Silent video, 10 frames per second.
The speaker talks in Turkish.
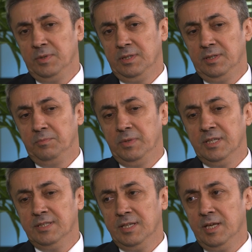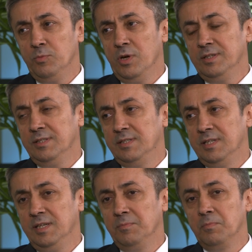E, bilgisayar
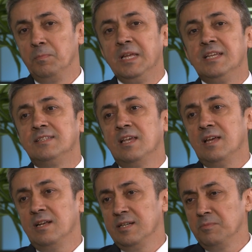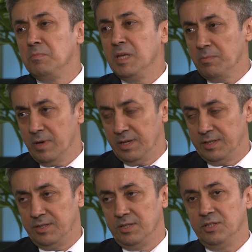mühendisliği bilgisayarların
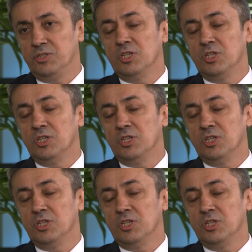mimarisi,